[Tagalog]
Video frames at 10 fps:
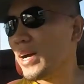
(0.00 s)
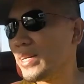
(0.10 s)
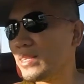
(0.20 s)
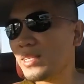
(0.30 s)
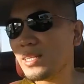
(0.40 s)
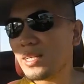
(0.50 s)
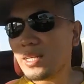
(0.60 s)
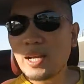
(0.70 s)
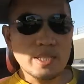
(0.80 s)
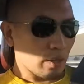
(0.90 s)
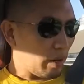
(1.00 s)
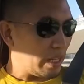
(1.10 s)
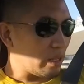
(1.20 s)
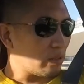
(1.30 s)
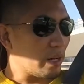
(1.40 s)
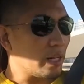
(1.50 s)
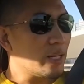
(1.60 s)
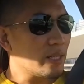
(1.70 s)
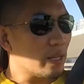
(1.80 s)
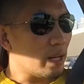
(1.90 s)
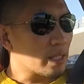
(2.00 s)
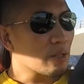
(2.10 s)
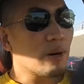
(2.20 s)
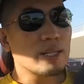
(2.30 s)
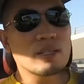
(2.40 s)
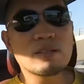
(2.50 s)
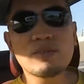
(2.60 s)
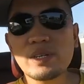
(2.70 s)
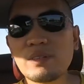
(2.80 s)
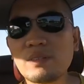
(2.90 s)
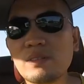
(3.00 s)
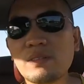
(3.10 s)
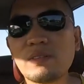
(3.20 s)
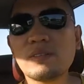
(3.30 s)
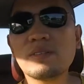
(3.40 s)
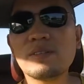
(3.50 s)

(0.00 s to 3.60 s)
kahit eh, alas 4 na date alas 4 pero